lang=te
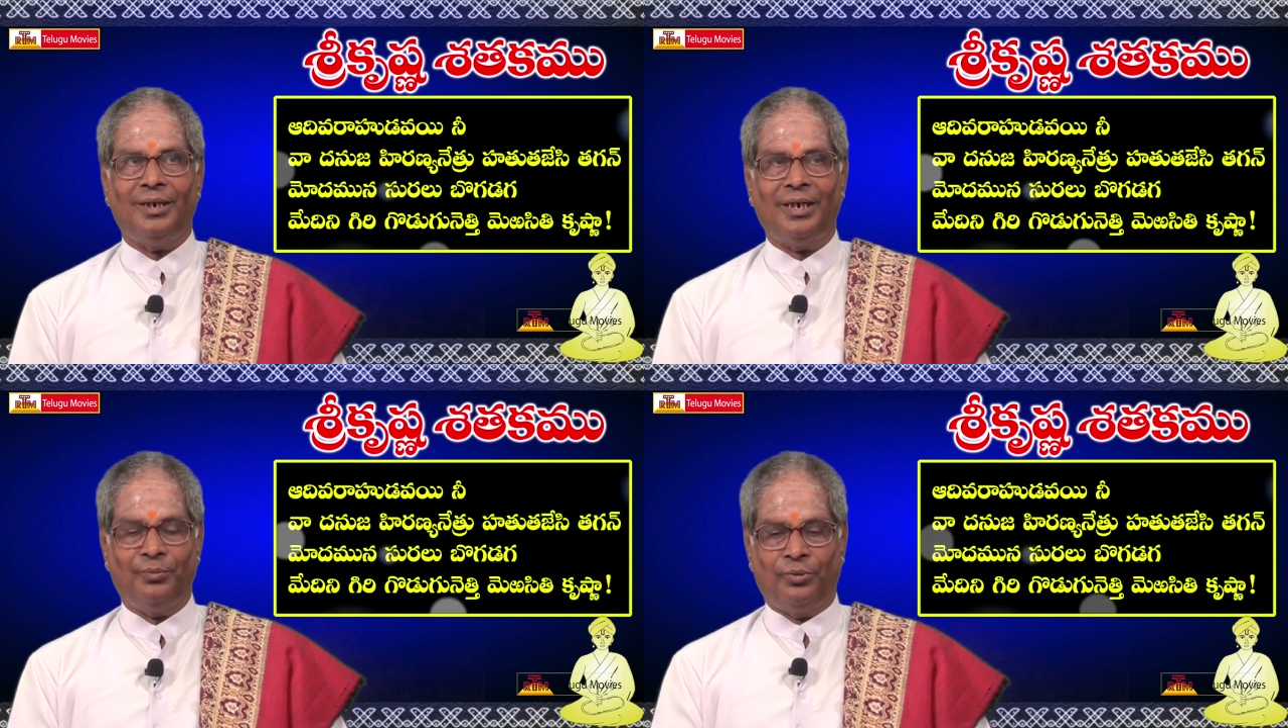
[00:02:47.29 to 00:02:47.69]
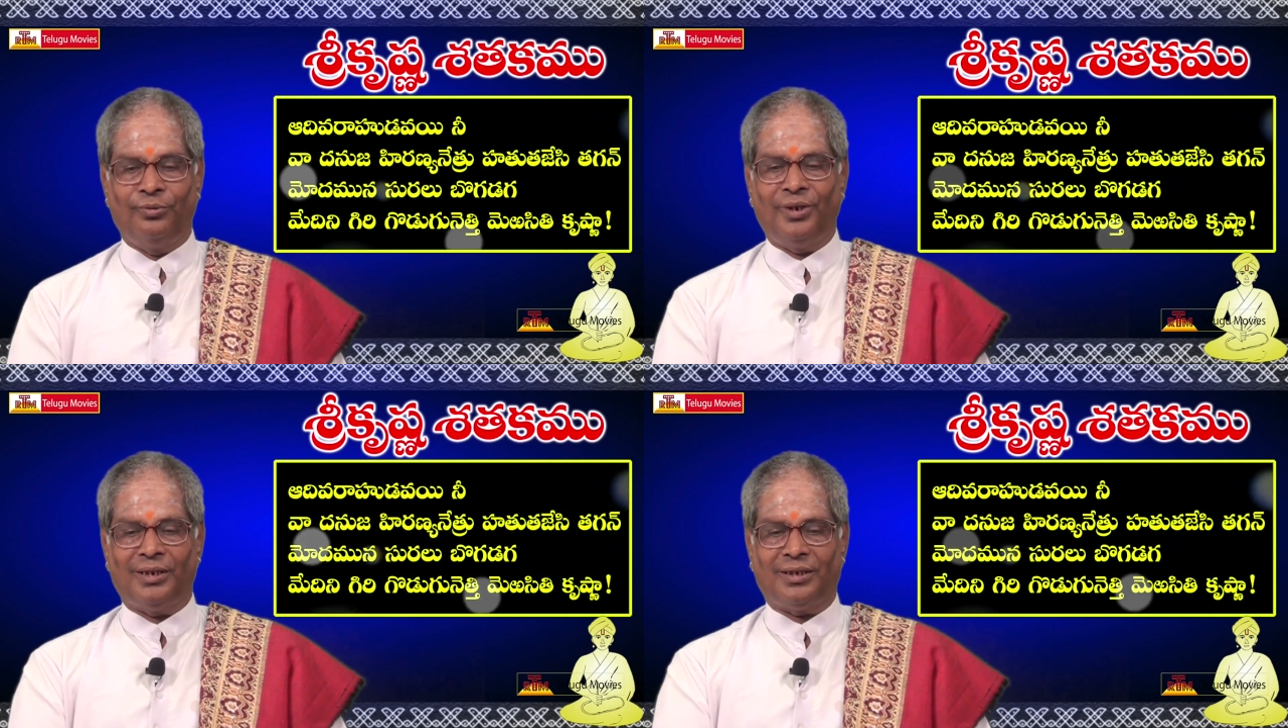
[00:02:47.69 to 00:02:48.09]
అంటే
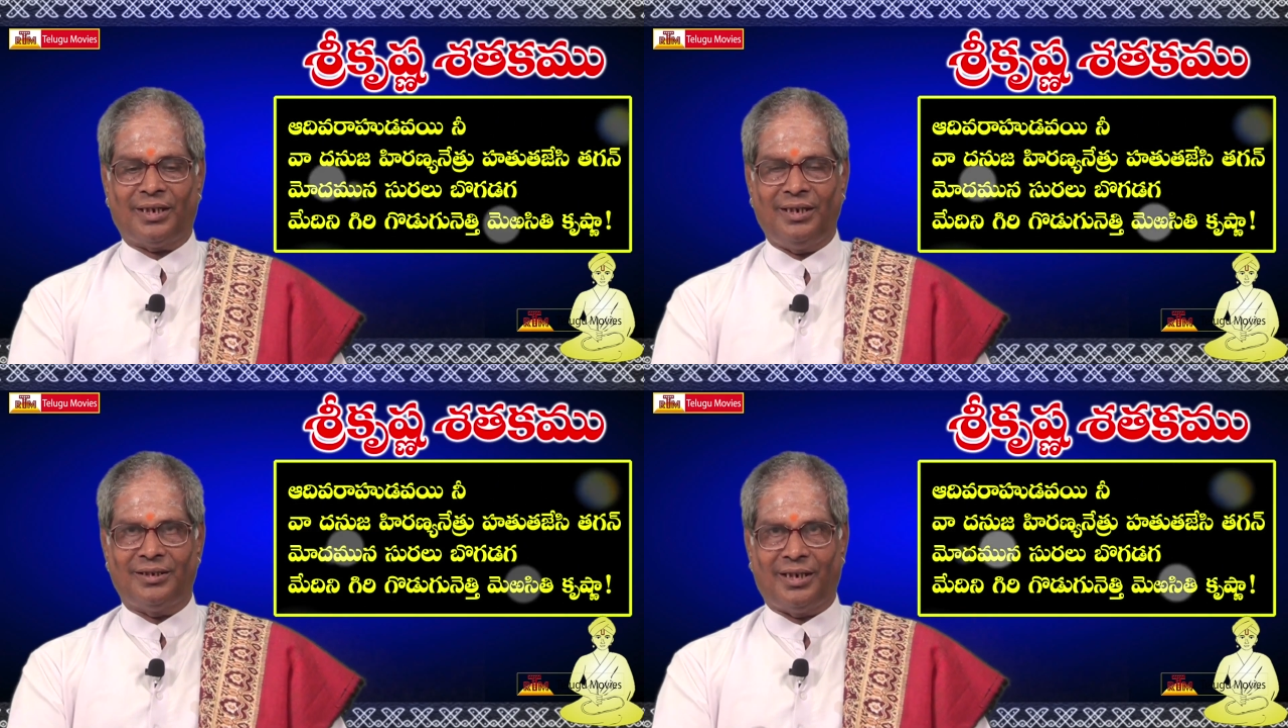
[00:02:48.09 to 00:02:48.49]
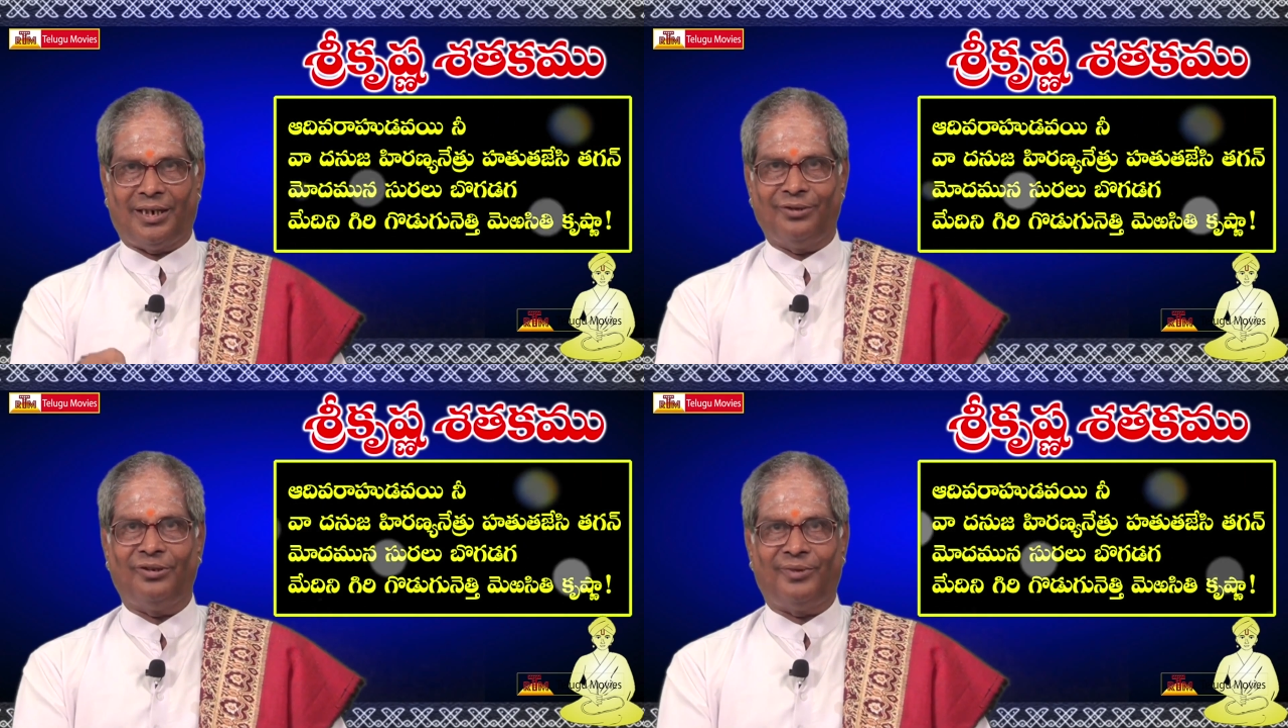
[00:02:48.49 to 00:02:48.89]
భూమినంతటినీ తన
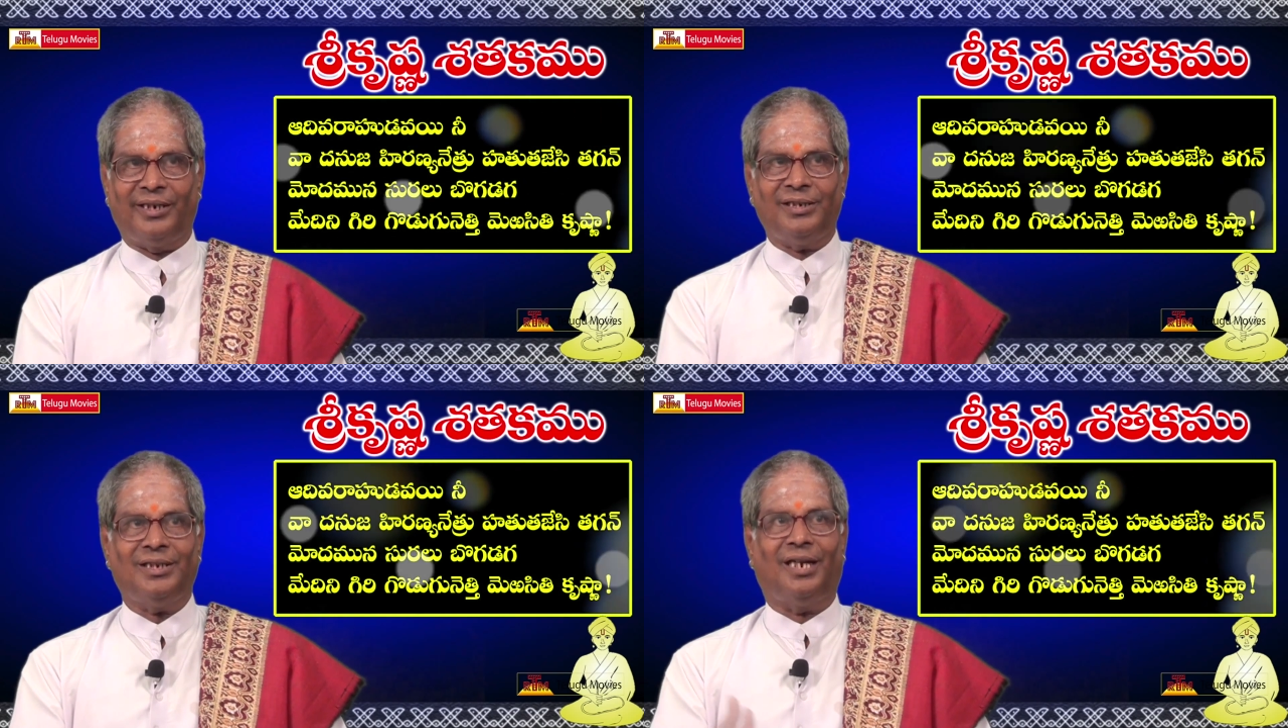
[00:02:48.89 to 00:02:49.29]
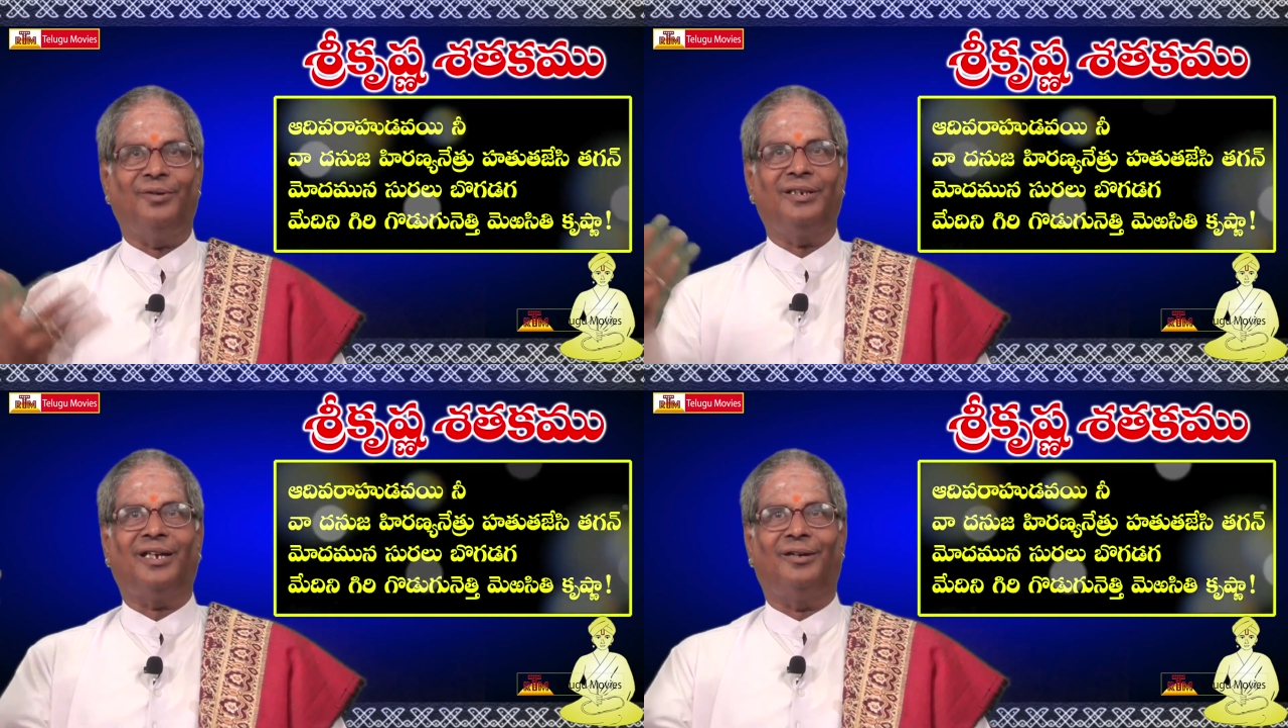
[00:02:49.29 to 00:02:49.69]
అడుగున పడేసి
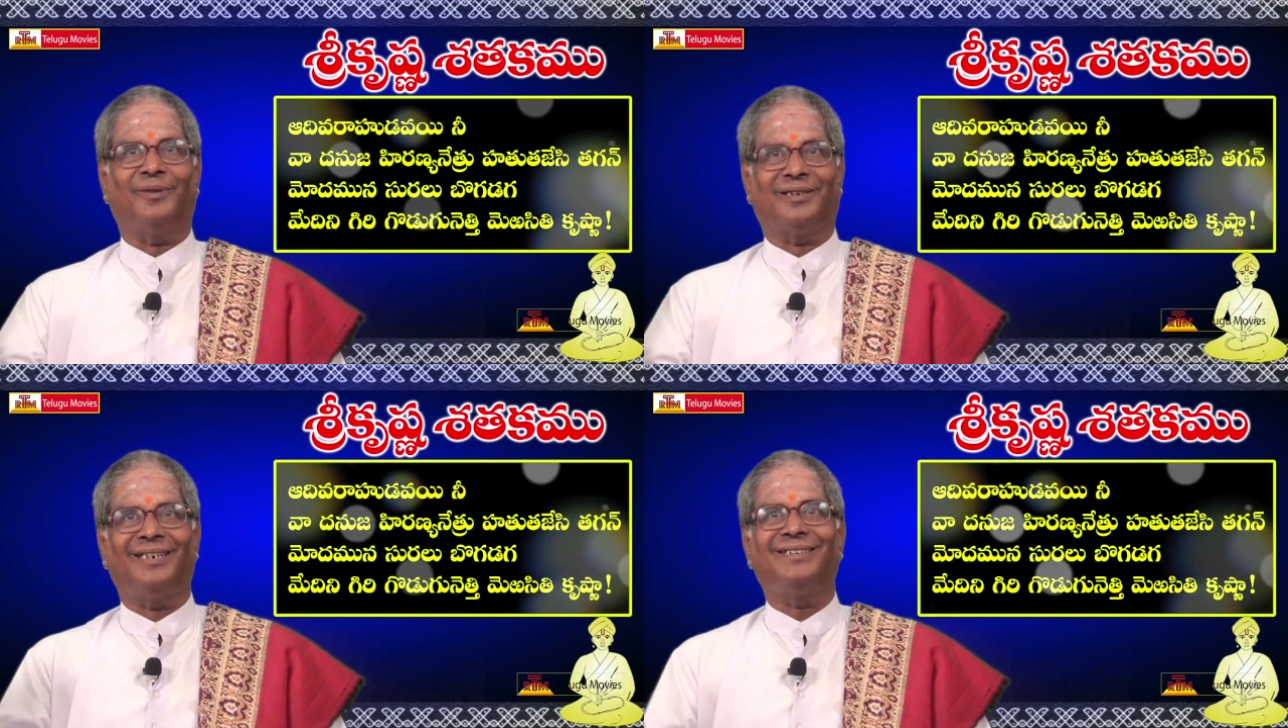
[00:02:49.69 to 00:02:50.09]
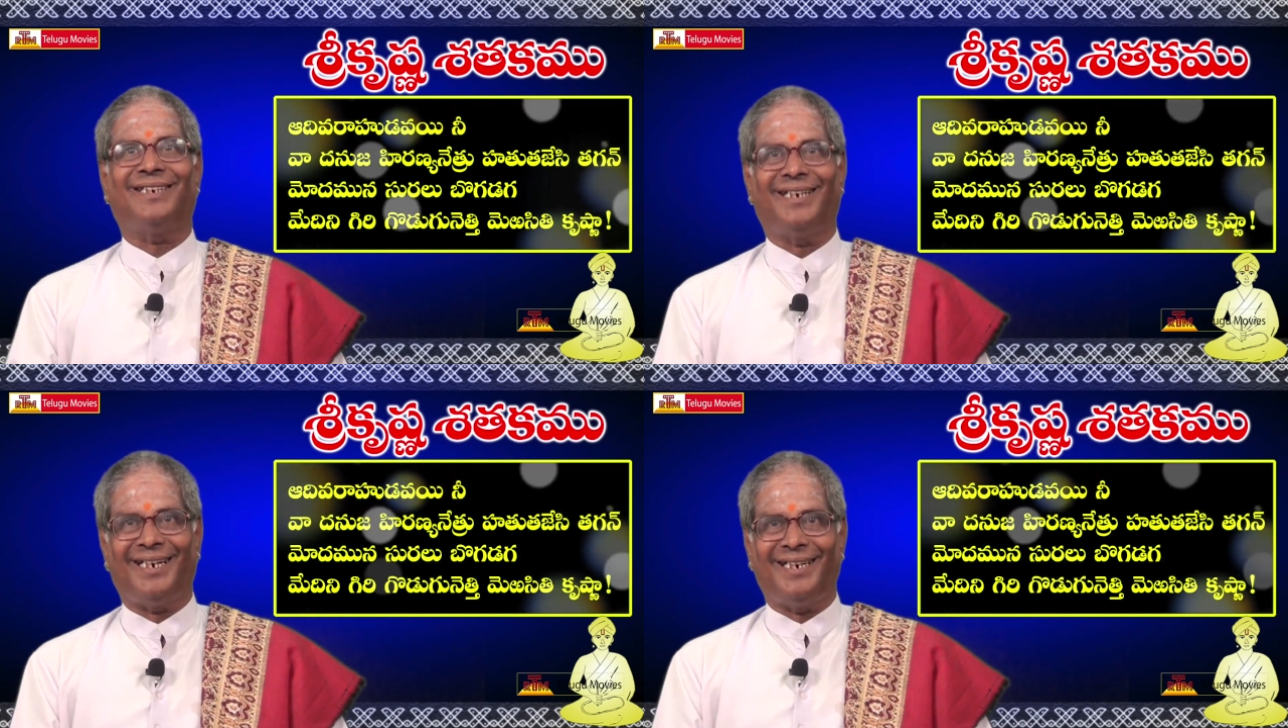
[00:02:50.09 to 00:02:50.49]
దాని మీద తాను పెత్తనం
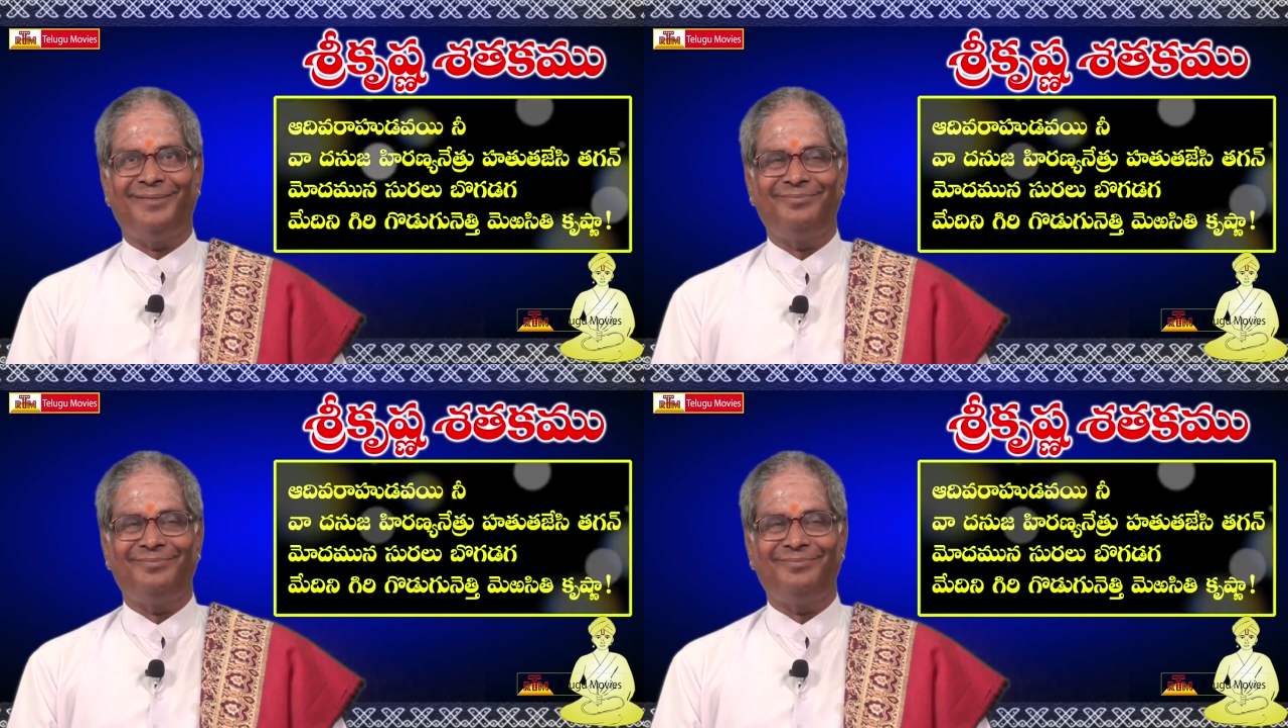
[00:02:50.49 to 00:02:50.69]
చేయాలని